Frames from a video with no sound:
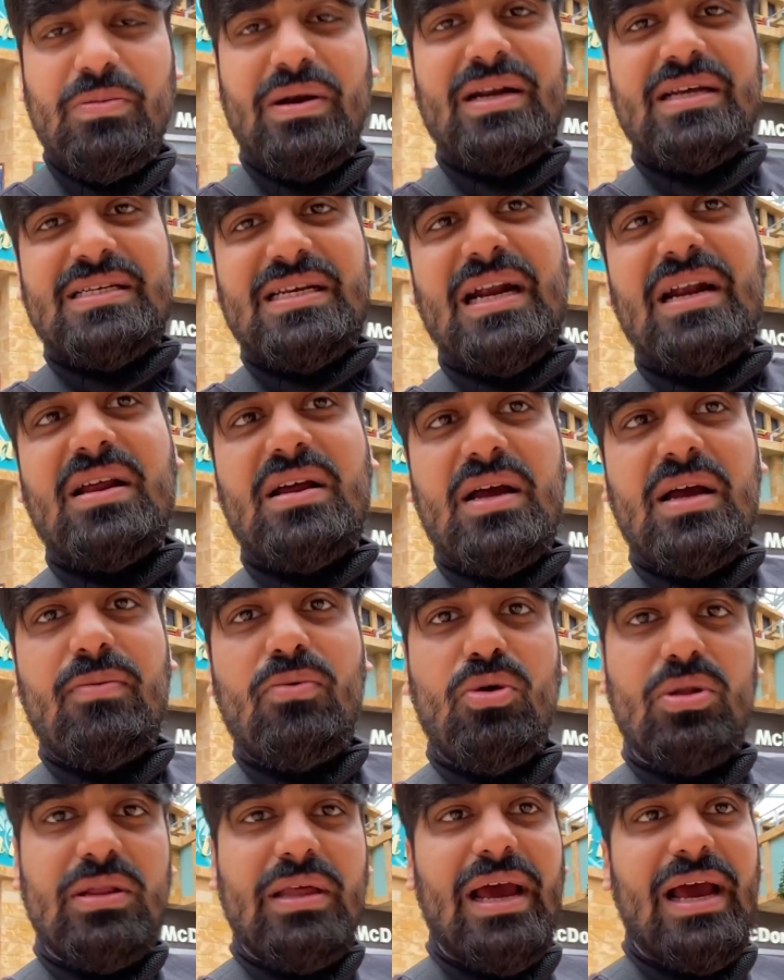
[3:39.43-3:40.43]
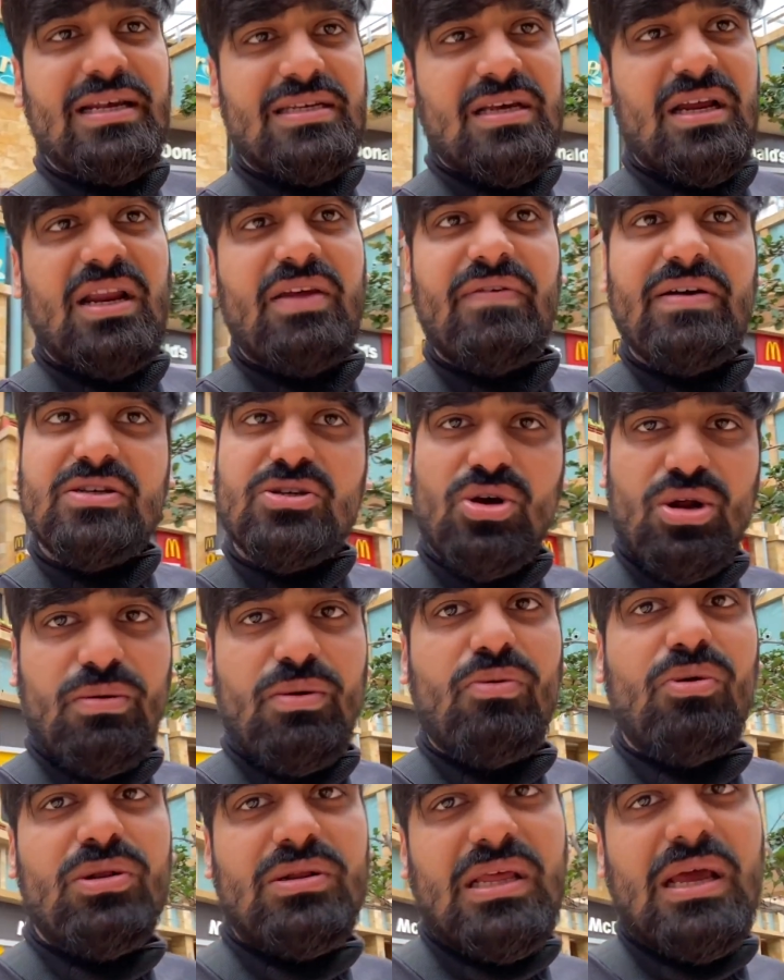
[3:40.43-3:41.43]
में डिसाइड करके बोलते हैं ऐसा नहीं वैसा और अभी
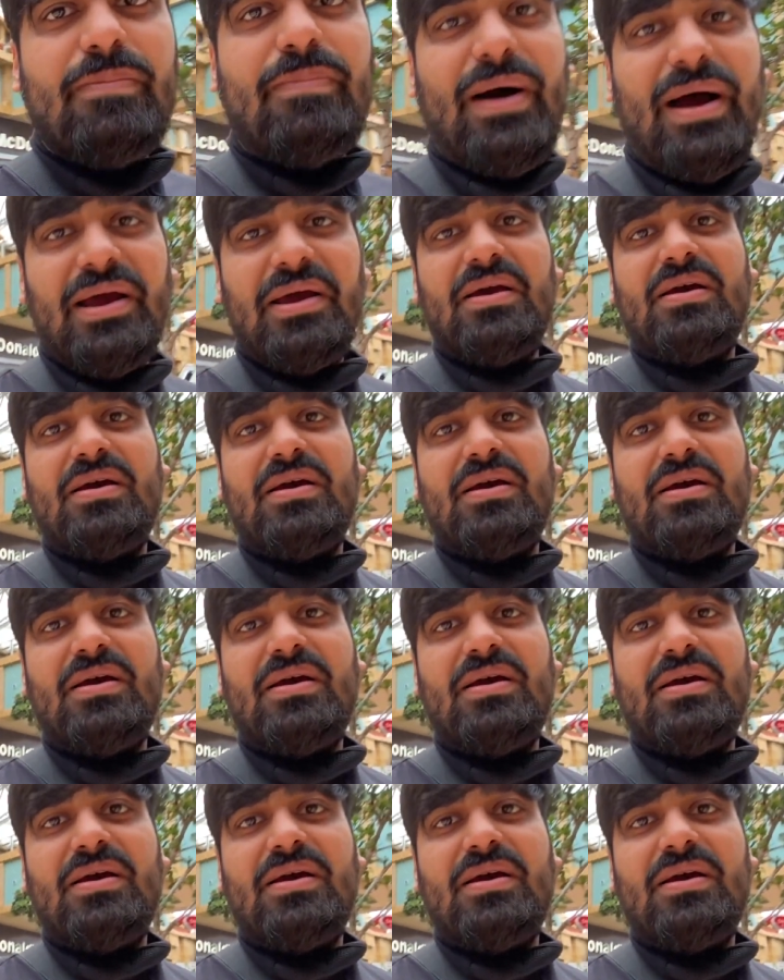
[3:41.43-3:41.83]
बोलते हैं भाई